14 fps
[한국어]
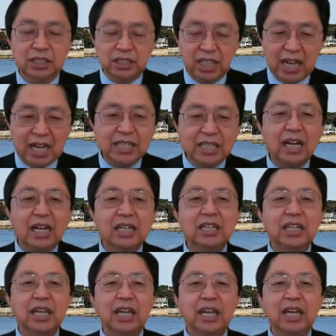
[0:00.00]
찬양할
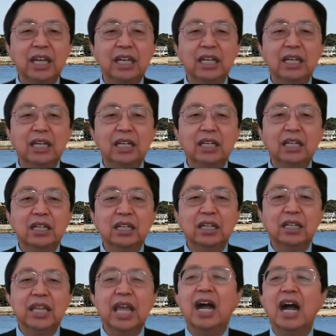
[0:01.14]
때
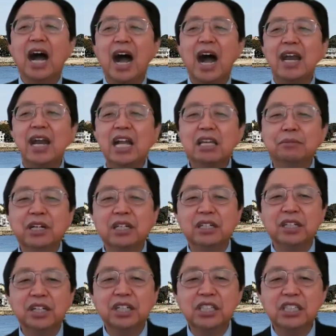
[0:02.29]
내가 하나님을
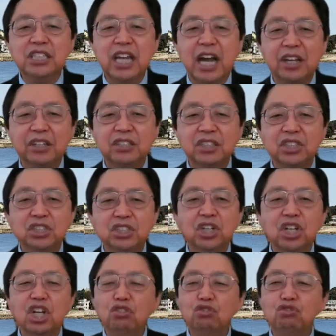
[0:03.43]
의지하였음즉
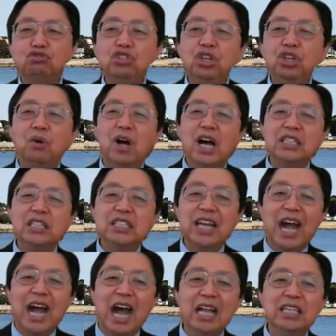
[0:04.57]
두려워하지
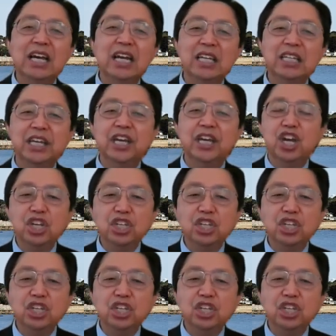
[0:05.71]
아니하리니